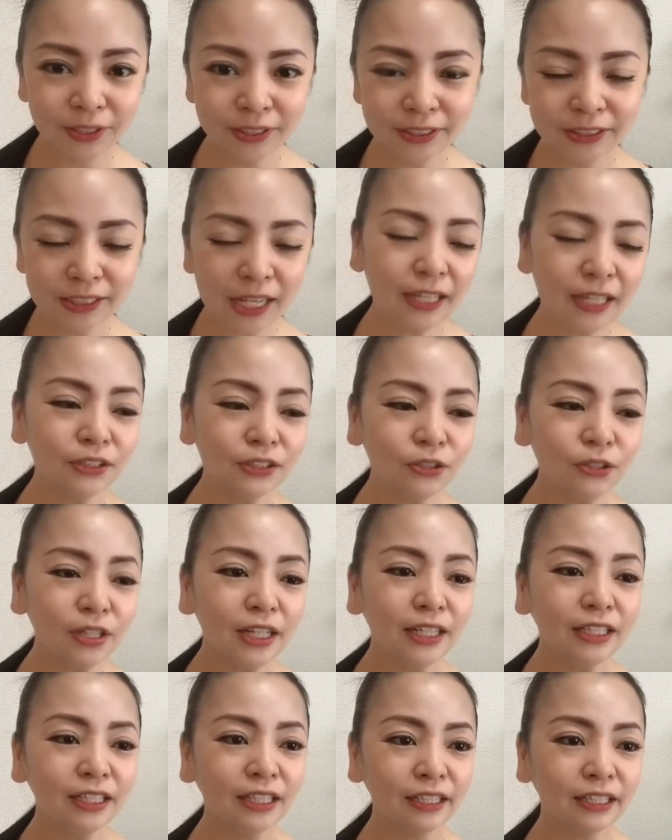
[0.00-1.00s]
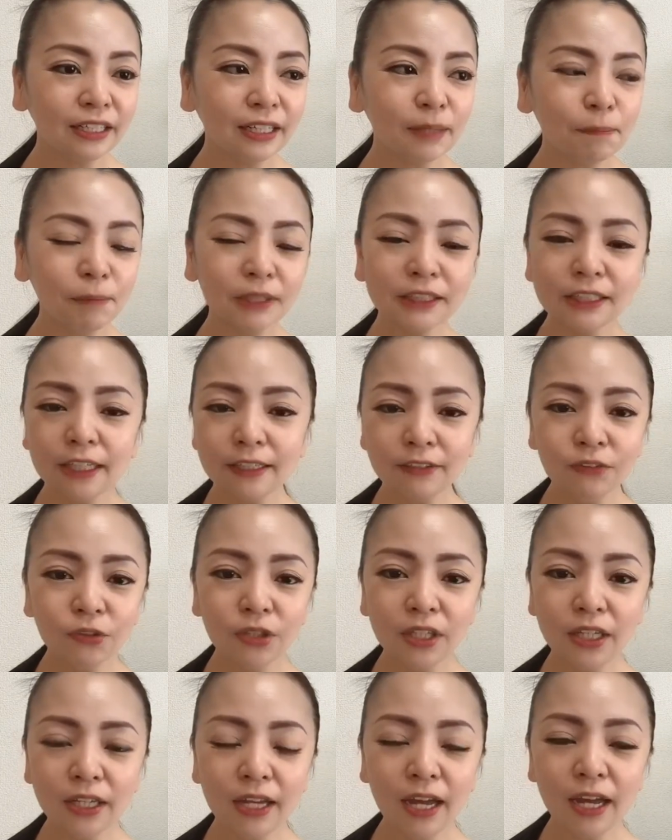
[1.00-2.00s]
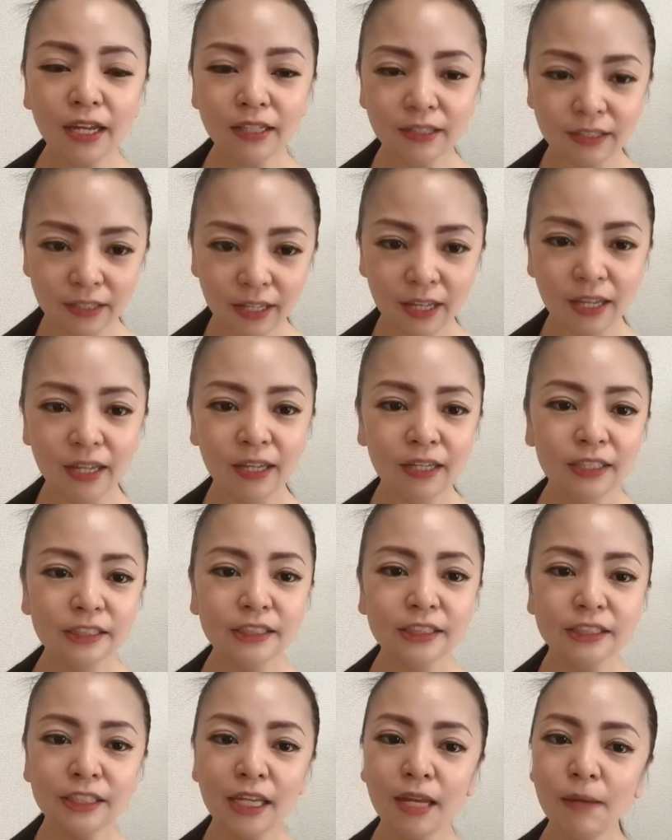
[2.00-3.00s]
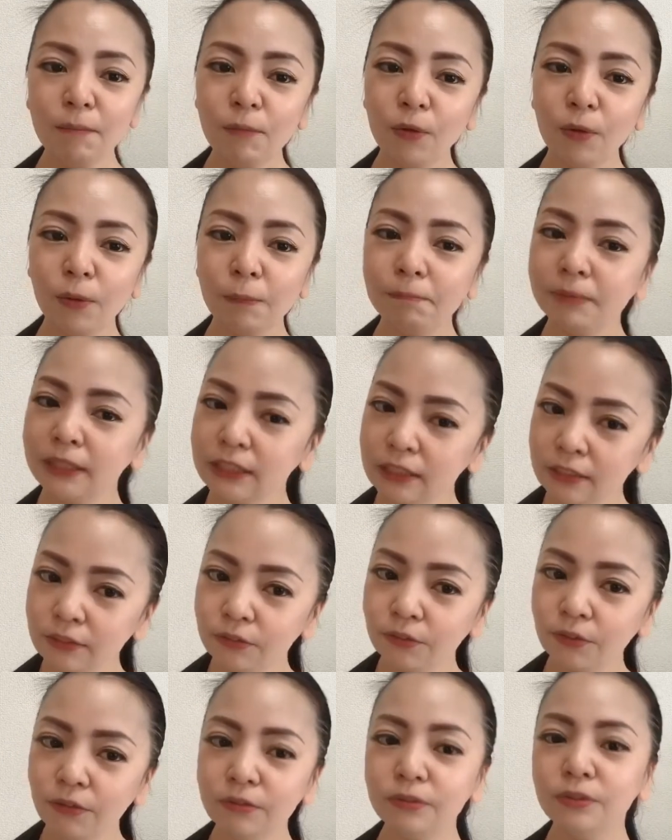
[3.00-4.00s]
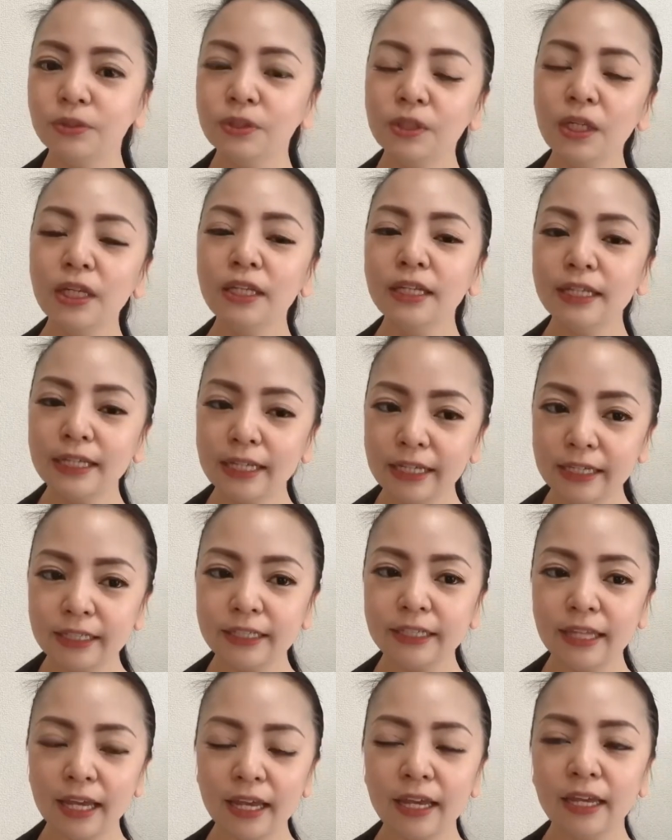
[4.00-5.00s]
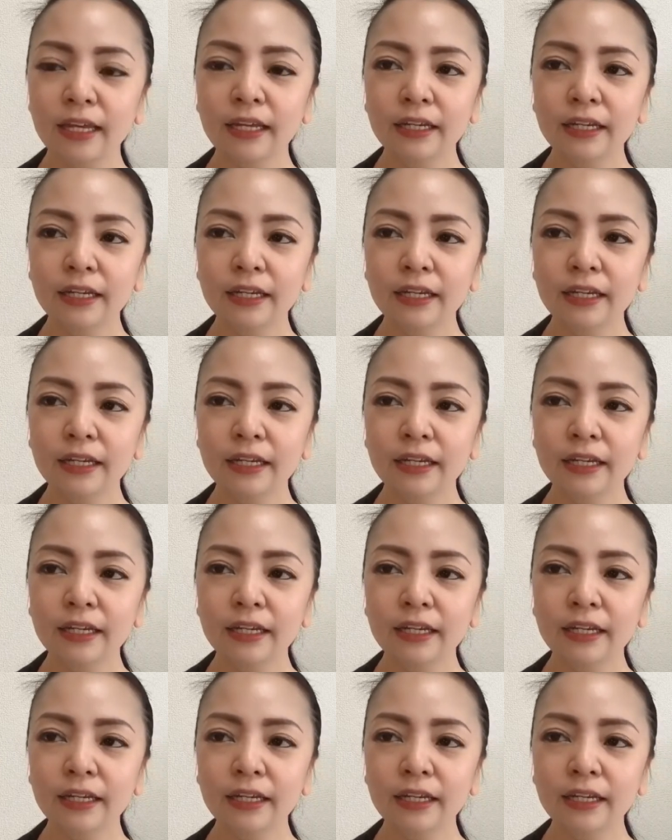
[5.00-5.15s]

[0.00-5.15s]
最初なんだからやっぱちゃんと気張って姿勢もこうピチッとよくしていただいて